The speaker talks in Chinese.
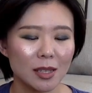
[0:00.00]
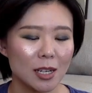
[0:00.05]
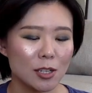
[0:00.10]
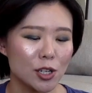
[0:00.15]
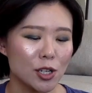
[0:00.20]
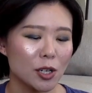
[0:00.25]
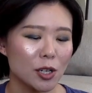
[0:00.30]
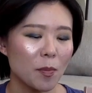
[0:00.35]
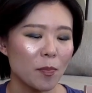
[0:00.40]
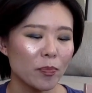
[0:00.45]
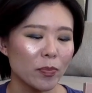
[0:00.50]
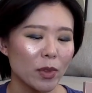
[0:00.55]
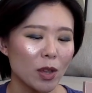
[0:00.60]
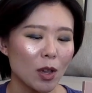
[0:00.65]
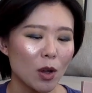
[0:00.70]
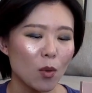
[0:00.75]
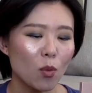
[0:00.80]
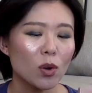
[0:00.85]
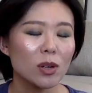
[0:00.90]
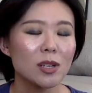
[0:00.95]
但是
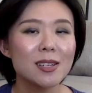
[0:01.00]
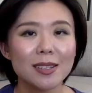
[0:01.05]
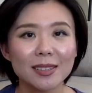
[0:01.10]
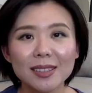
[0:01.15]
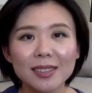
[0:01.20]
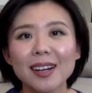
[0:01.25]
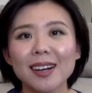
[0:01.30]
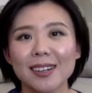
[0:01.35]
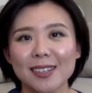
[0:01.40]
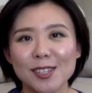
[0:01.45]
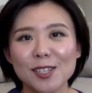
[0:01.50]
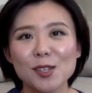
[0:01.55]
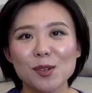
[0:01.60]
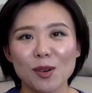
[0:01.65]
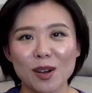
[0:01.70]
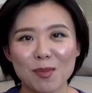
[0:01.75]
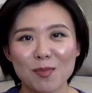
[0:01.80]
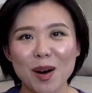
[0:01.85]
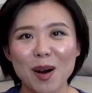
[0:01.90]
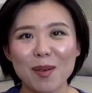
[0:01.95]
我真的很喜欢